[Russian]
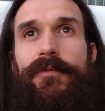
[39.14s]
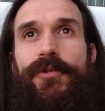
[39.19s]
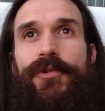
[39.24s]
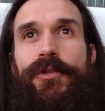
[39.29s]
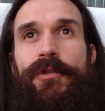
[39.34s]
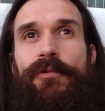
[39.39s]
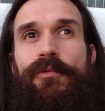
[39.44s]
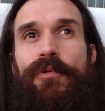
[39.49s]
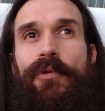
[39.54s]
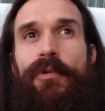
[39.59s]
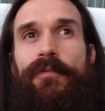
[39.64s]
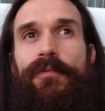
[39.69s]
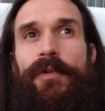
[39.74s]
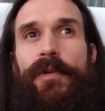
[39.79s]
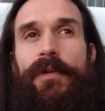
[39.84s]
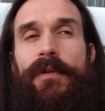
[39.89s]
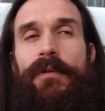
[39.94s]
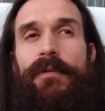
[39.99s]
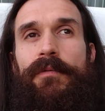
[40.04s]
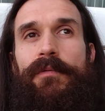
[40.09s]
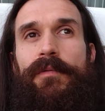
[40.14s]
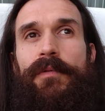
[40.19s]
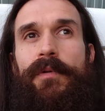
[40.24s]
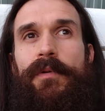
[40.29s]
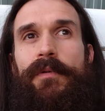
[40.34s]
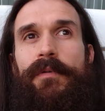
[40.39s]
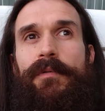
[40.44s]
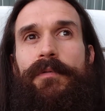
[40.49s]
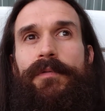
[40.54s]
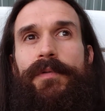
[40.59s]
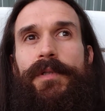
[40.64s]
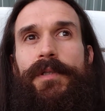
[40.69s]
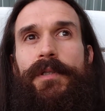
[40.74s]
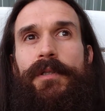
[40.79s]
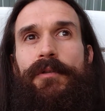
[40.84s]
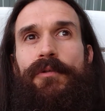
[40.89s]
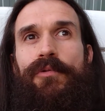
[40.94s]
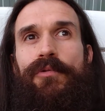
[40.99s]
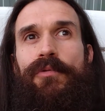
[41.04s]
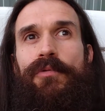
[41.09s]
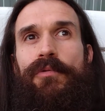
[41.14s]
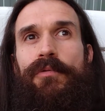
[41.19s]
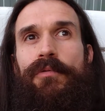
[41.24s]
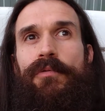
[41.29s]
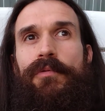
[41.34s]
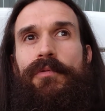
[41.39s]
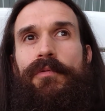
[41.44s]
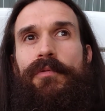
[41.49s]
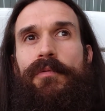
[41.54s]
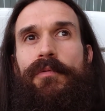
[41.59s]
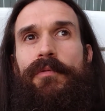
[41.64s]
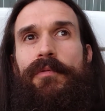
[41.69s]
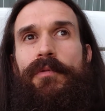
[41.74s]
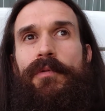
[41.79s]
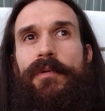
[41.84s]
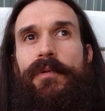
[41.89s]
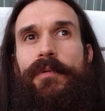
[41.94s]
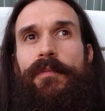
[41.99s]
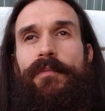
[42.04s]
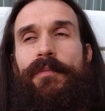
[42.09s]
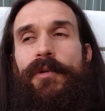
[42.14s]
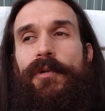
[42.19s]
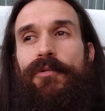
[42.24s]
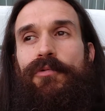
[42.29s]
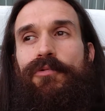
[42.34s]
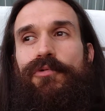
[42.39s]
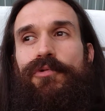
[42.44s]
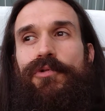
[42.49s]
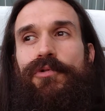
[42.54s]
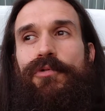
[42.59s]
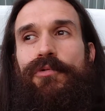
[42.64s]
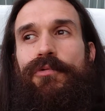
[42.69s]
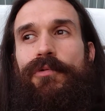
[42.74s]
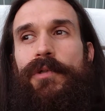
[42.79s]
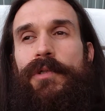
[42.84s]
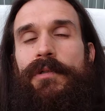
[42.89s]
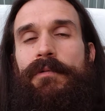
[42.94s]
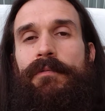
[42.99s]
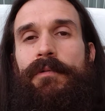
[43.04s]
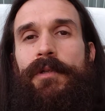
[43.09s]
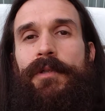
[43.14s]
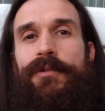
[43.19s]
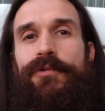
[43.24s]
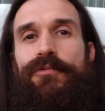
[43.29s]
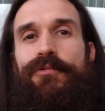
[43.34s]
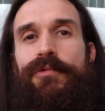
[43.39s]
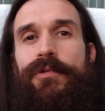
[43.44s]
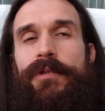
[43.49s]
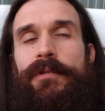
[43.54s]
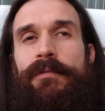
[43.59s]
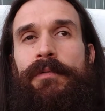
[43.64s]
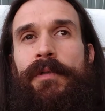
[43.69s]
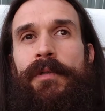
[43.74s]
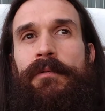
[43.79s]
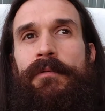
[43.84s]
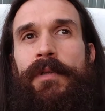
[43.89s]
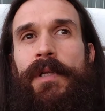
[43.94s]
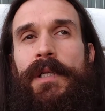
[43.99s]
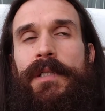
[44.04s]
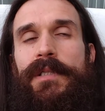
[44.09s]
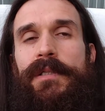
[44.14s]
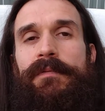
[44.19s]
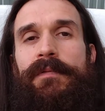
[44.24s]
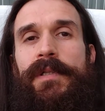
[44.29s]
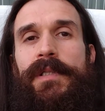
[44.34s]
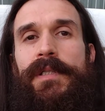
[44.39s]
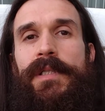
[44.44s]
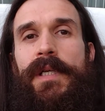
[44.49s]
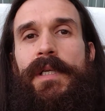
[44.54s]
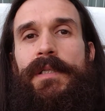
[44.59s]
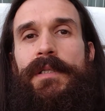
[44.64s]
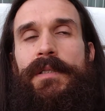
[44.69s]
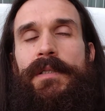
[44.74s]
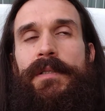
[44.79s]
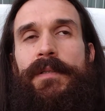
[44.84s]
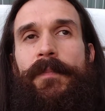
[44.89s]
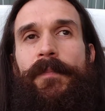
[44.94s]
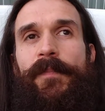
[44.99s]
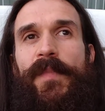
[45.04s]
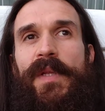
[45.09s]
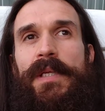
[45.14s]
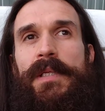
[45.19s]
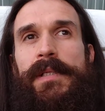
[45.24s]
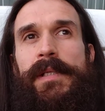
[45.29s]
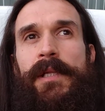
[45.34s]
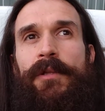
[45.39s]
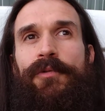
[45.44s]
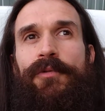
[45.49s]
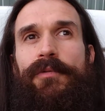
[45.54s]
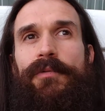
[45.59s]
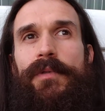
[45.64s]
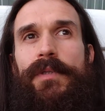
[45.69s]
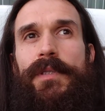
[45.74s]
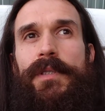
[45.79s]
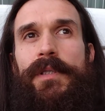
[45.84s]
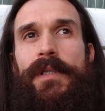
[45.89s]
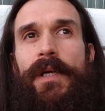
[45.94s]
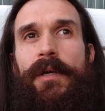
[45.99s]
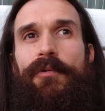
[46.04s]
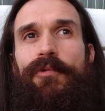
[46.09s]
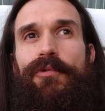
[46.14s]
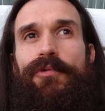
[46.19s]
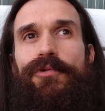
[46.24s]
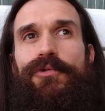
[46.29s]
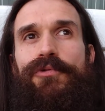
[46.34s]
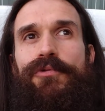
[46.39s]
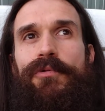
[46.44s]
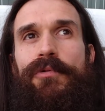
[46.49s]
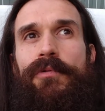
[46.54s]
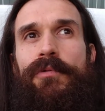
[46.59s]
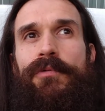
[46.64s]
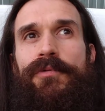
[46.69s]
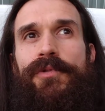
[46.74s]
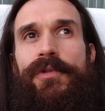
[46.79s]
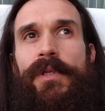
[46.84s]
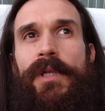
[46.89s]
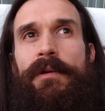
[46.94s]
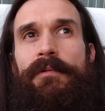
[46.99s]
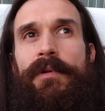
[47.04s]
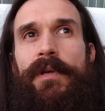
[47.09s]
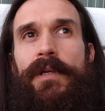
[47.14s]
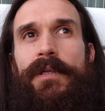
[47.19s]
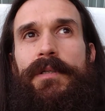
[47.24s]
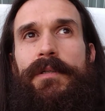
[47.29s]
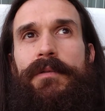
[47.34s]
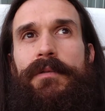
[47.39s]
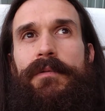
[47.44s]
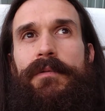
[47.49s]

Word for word: чиновников, в силу мироустройства искусственного, да, цивилизации, становится такой, что человек